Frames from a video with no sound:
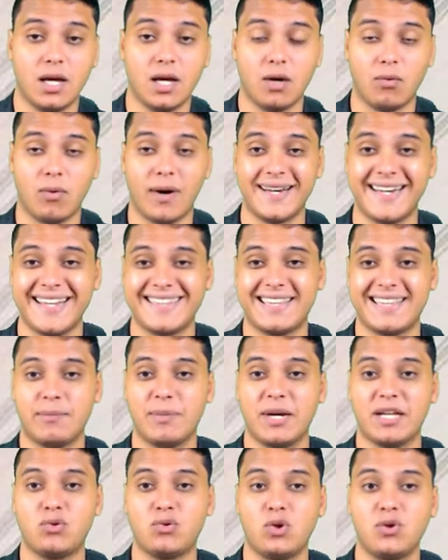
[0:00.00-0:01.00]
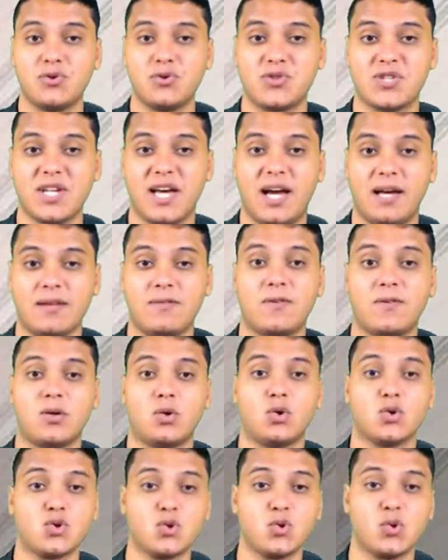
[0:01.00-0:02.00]
وأن التبادل يساعد في
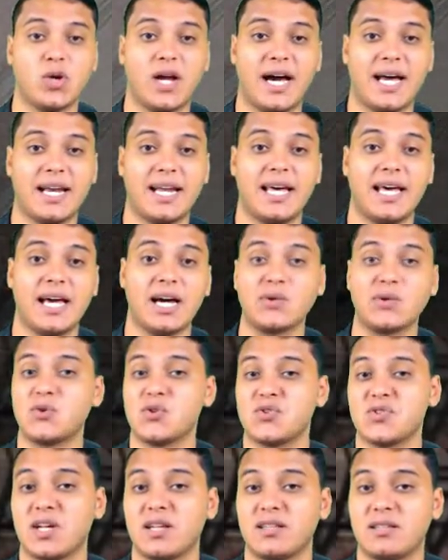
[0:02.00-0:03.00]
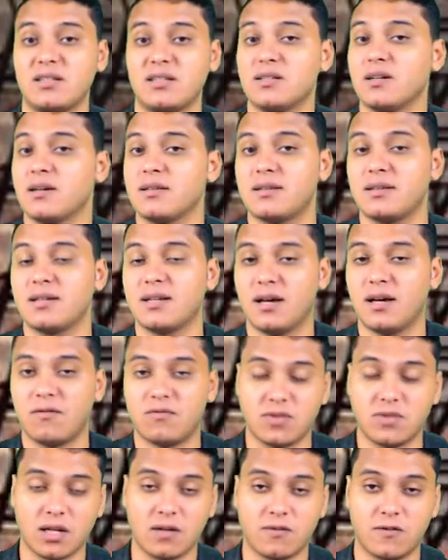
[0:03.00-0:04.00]
الحصول على اقتصاديات
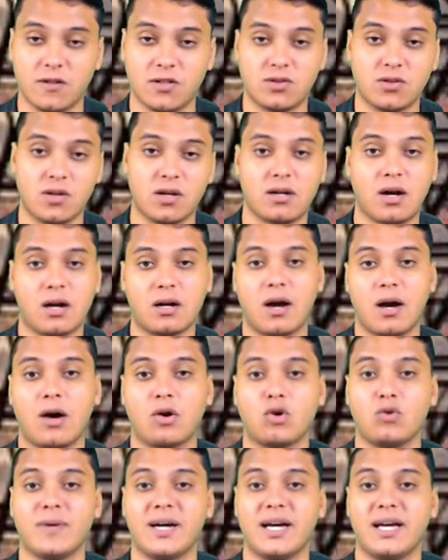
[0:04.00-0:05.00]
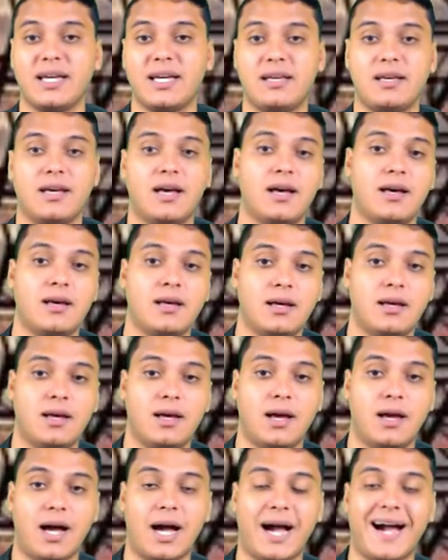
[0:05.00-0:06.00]
أفضل في الطاقة الكهربائية
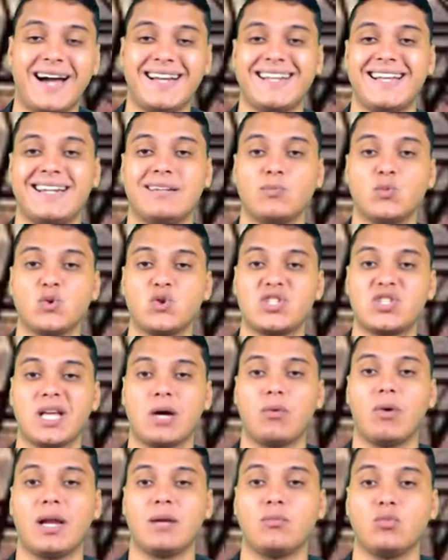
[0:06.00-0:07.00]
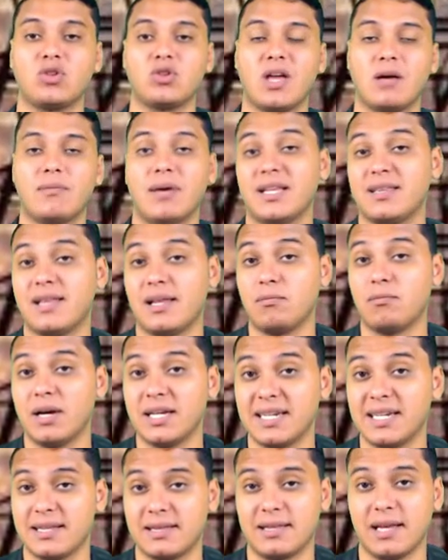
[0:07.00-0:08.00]
على المستوى المتبادل
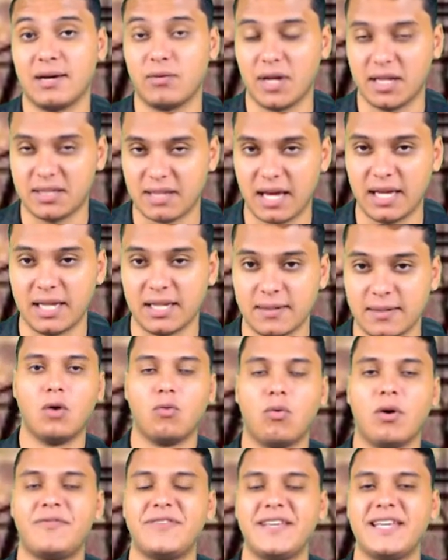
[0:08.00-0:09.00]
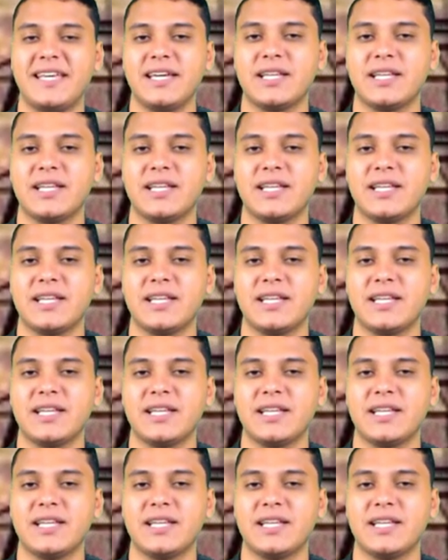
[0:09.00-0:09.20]
بين الدولتين وفي